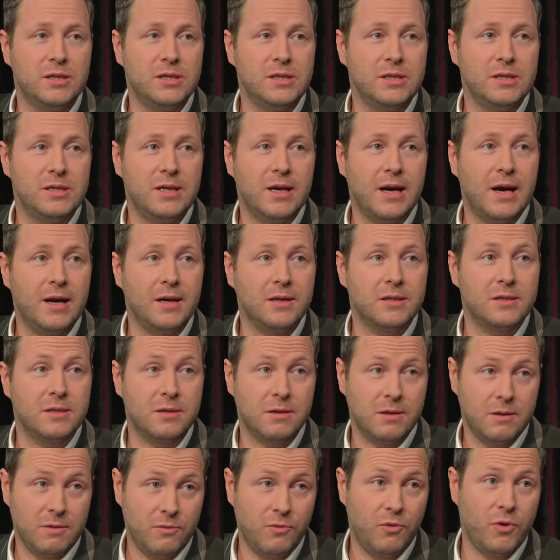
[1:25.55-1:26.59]
Das ist die
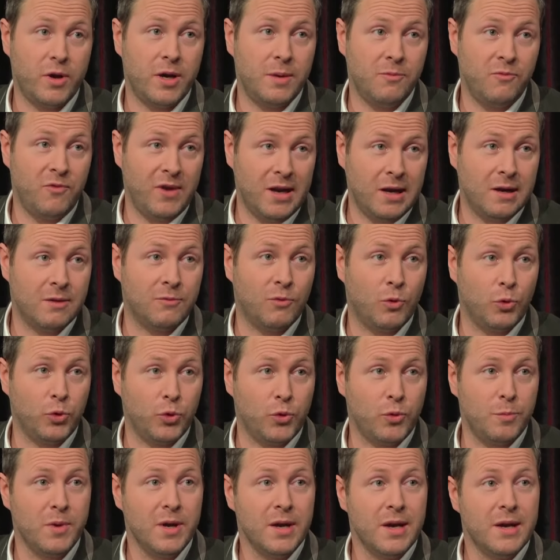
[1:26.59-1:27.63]
Angst vor einem
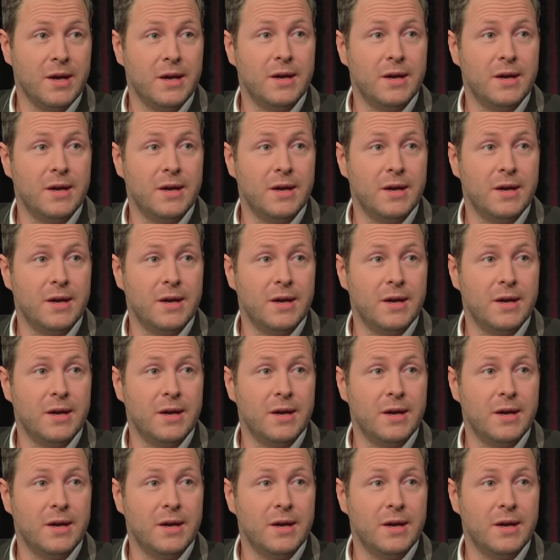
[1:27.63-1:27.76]
Wählervotum.